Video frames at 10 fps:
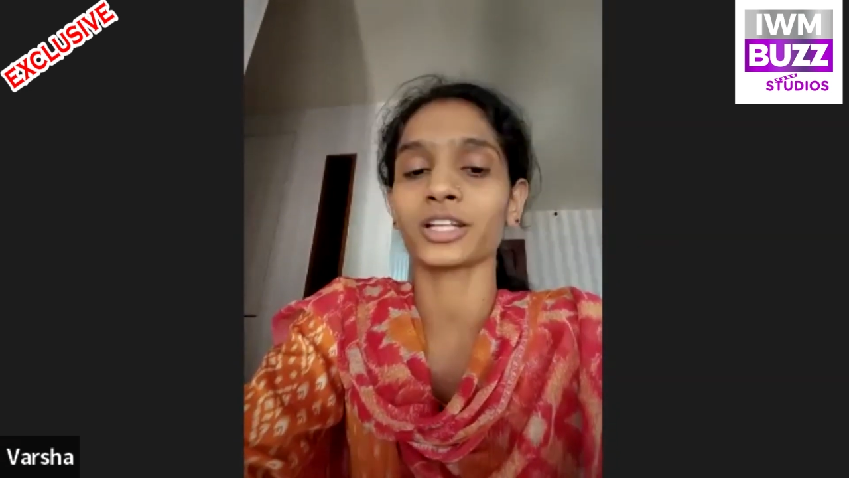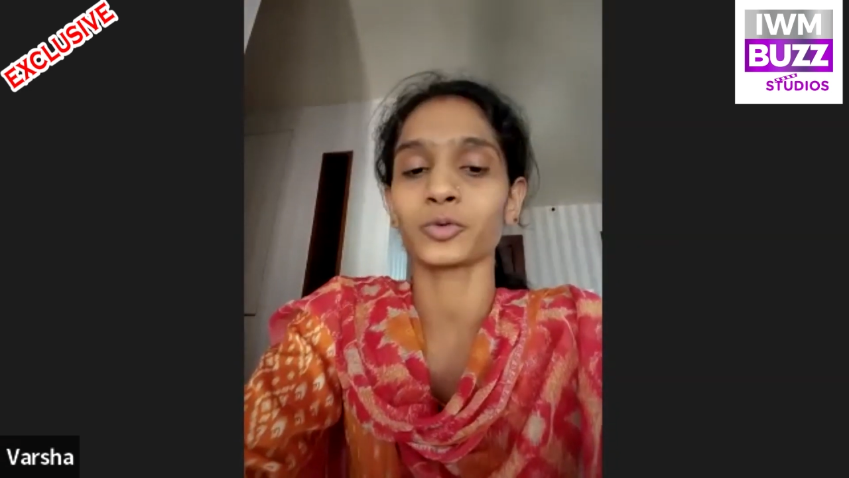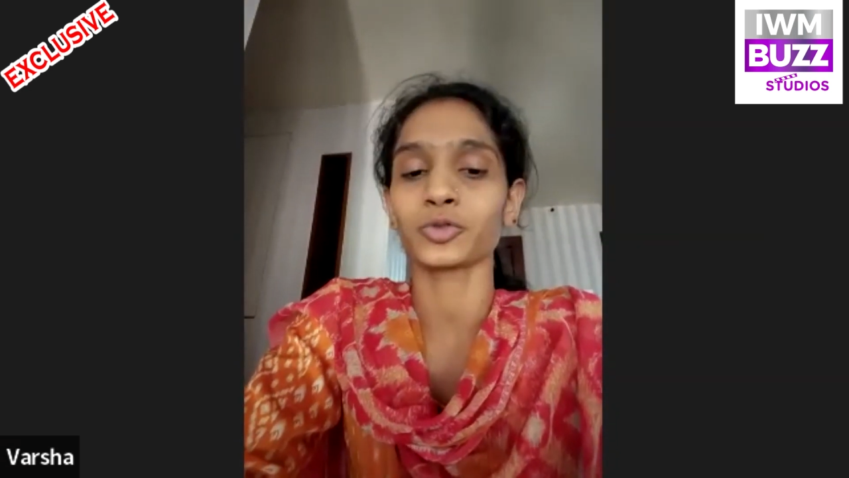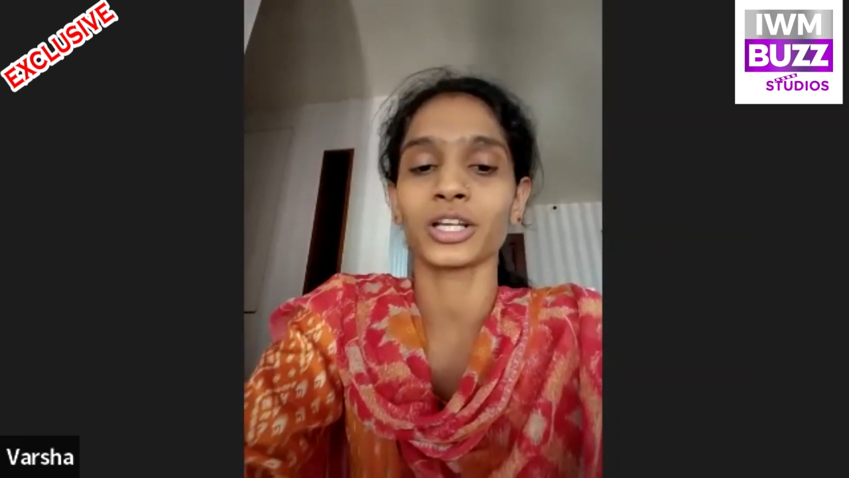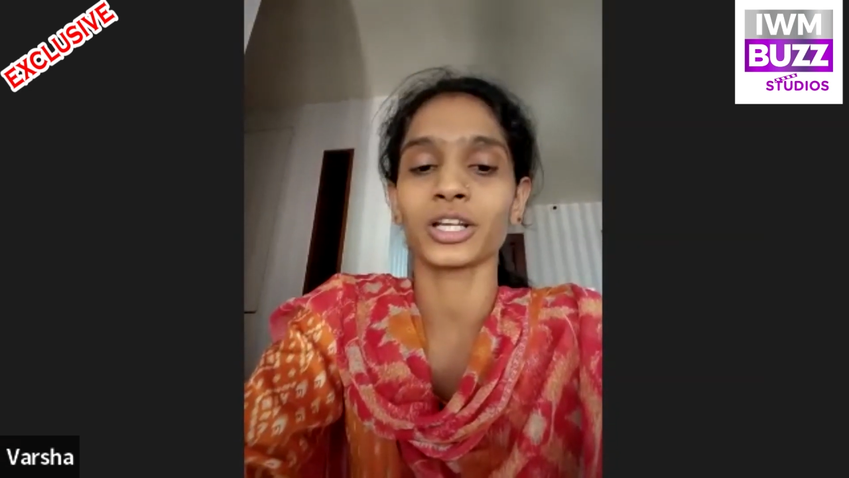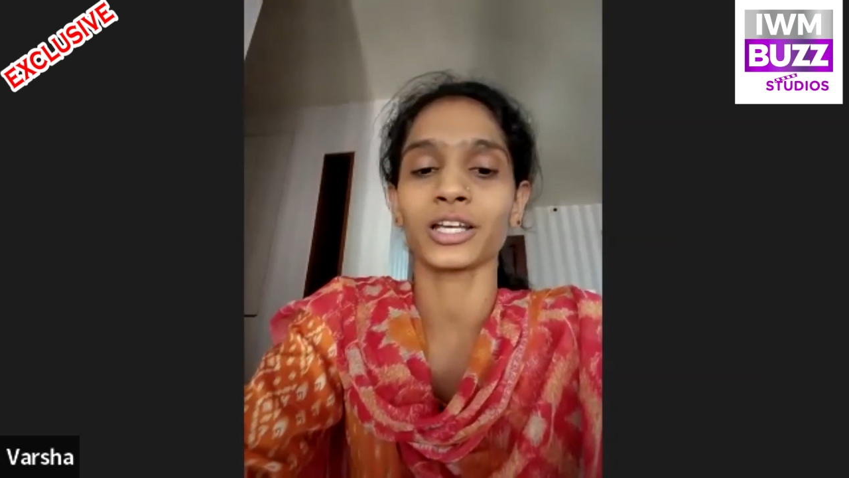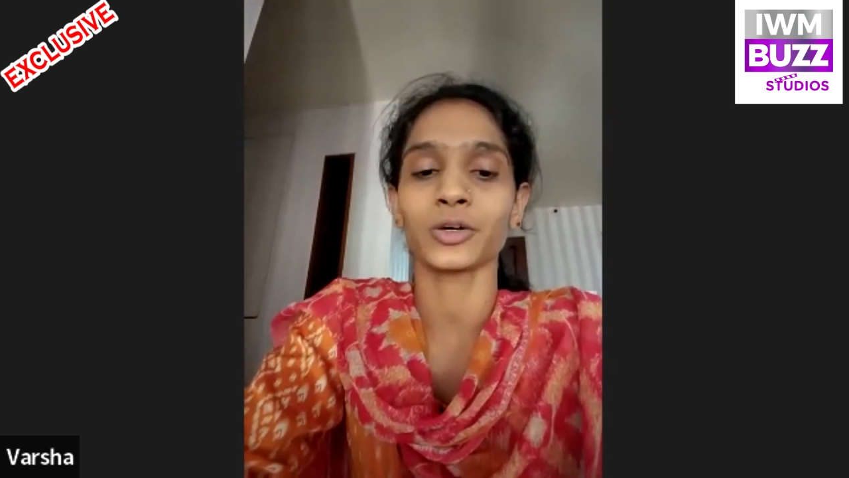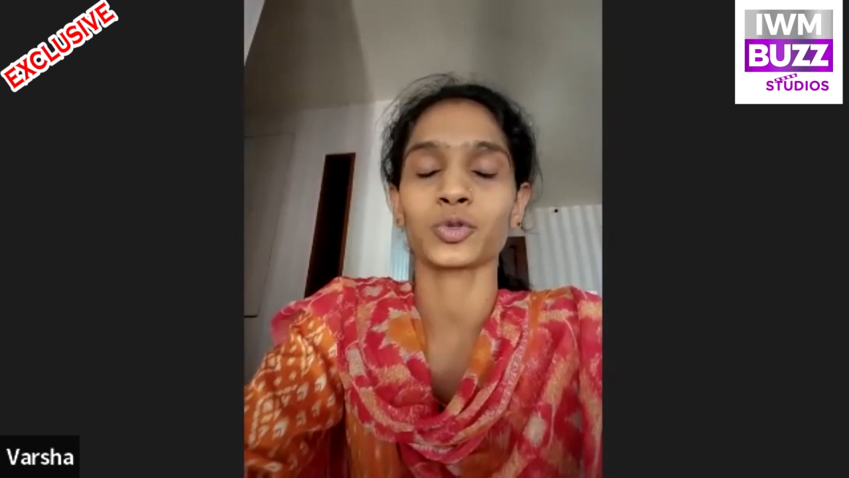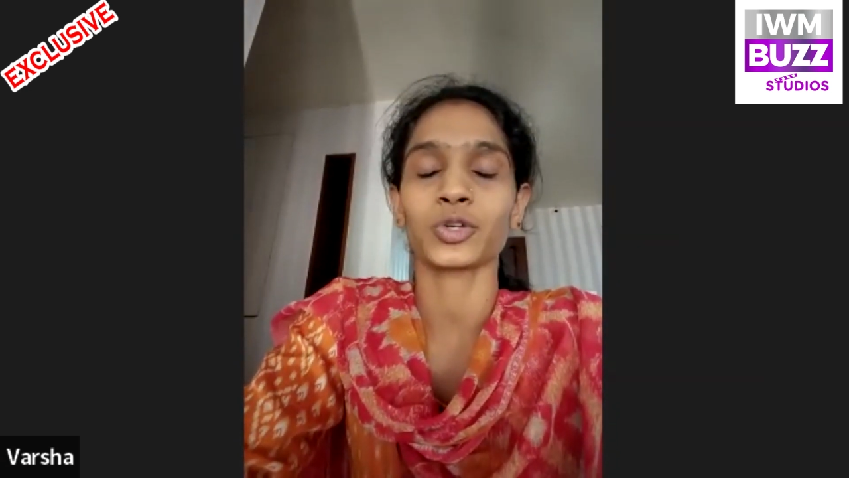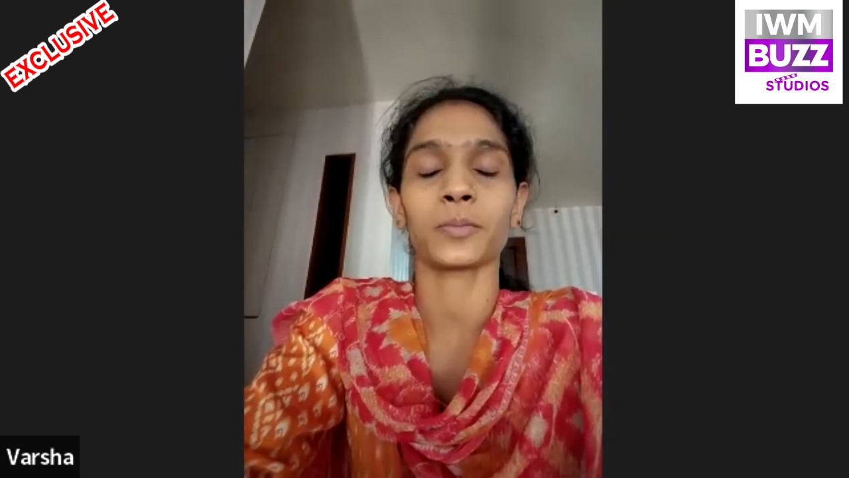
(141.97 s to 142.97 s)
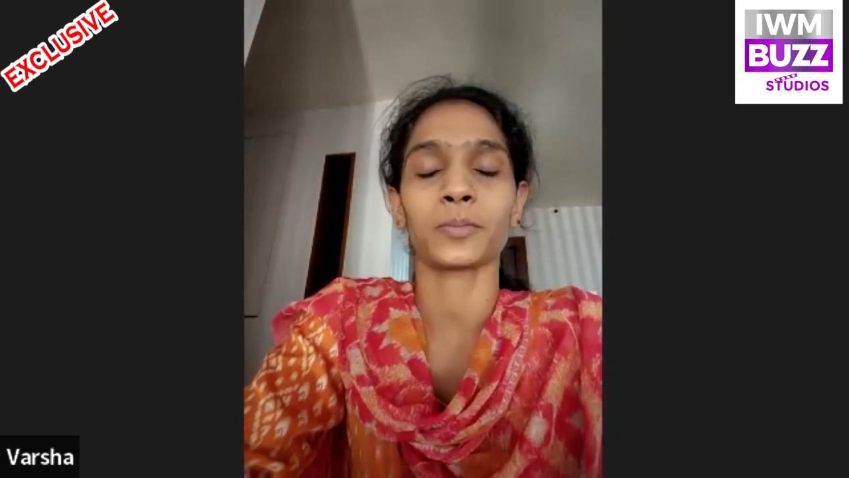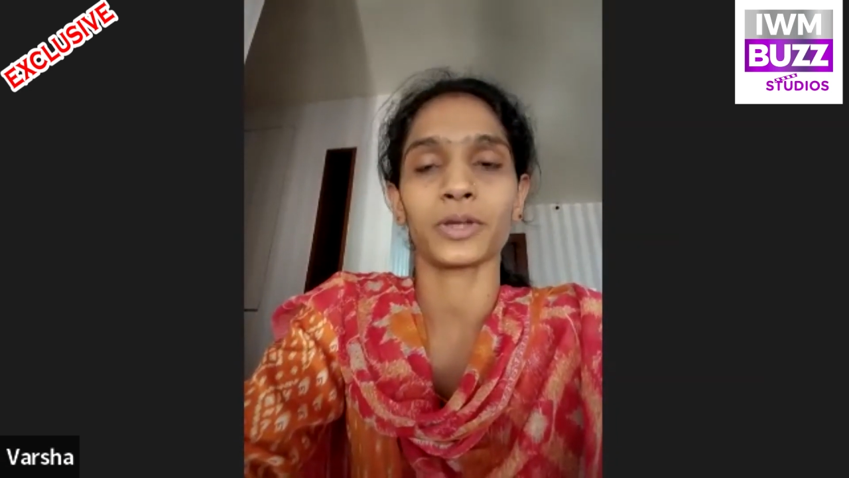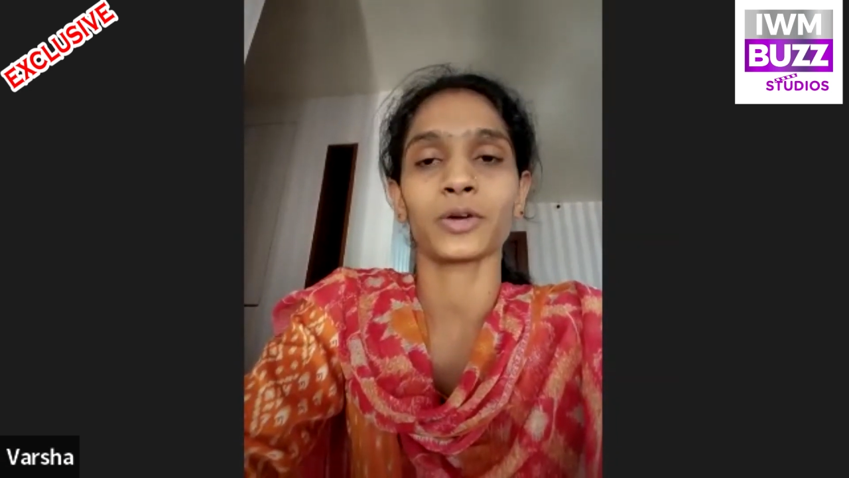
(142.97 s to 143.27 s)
मुश्किलें उस टाइम पे